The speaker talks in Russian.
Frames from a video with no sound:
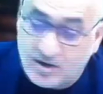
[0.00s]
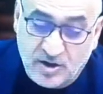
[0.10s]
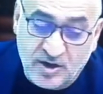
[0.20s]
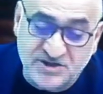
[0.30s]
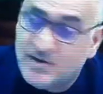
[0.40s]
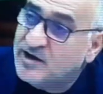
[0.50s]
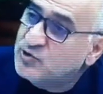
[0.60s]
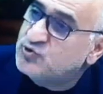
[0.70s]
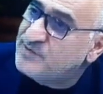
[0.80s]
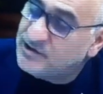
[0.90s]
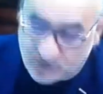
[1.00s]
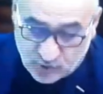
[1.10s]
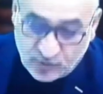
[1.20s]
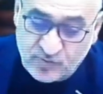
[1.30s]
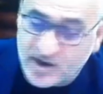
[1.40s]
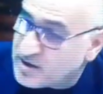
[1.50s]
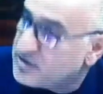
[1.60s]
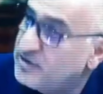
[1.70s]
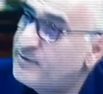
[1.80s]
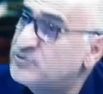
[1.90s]
э, демаркацию, демилитацию. Вот у меня
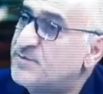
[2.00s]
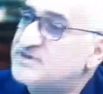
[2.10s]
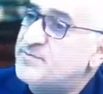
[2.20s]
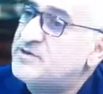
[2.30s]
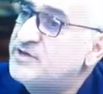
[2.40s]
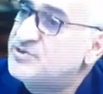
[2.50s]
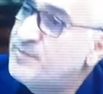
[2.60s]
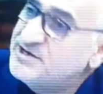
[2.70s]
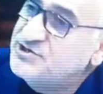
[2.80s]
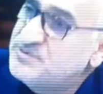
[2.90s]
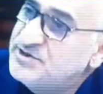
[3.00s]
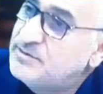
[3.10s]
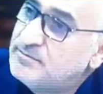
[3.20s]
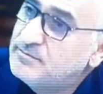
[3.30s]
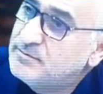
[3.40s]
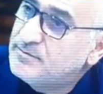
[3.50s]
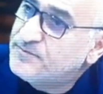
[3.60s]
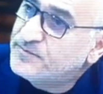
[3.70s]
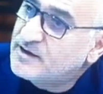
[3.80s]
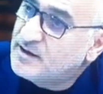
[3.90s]
вопрос к западным нашим политическим силам.
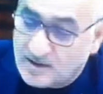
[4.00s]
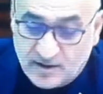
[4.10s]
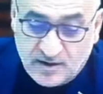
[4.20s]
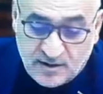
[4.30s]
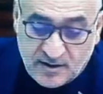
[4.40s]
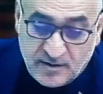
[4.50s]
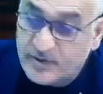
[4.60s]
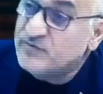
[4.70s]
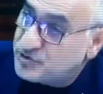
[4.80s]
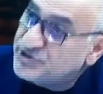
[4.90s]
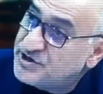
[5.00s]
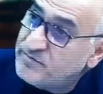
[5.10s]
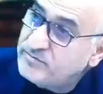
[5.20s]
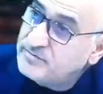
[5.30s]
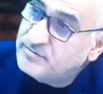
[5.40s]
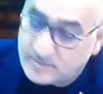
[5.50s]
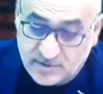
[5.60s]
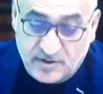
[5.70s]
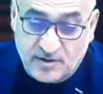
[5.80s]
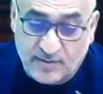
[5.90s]
Э, в первую очередь к ним.
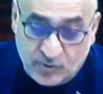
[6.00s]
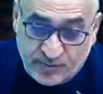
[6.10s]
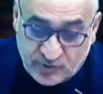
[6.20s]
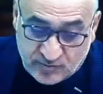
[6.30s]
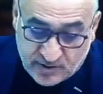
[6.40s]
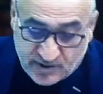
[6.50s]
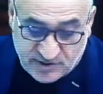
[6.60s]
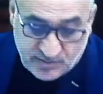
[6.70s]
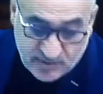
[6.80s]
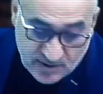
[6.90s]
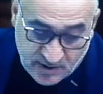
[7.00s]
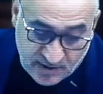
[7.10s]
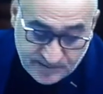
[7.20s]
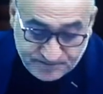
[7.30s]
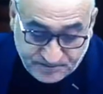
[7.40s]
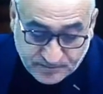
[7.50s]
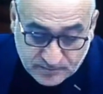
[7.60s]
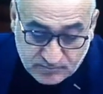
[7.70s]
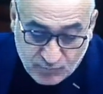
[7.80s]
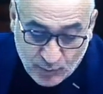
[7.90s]
Потом придем к этим э,
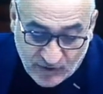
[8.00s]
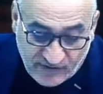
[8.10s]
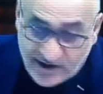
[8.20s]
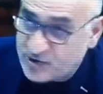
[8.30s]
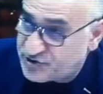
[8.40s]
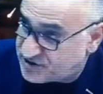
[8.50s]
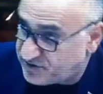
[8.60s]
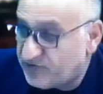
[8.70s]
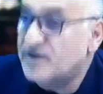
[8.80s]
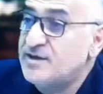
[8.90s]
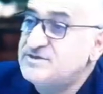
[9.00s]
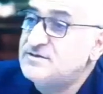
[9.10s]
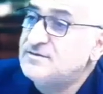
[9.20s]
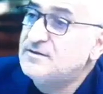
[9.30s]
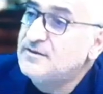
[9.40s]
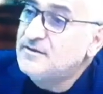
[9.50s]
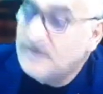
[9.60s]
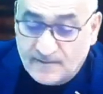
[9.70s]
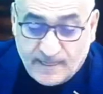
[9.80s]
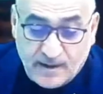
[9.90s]
валяющихся в парламенте
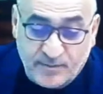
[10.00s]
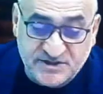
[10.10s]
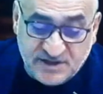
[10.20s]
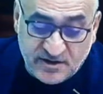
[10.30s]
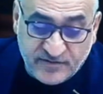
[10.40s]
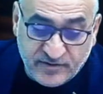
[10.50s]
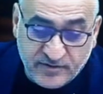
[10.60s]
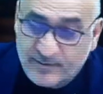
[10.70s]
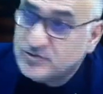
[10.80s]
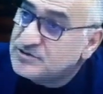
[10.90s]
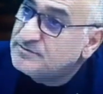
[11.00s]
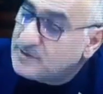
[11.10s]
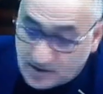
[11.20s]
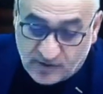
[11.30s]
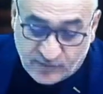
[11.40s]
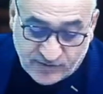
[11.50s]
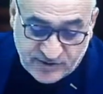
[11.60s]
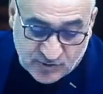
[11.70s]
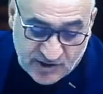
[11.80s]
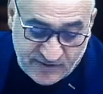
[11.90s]
оппозиционеров. Вопрос. Вот вы
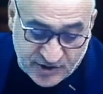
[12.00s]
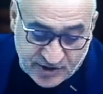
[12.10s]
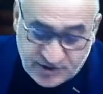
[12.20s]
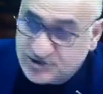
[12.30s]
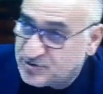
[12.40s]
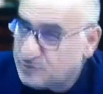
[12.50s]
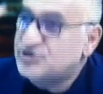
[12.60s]
сюда давеча кричите Соединенные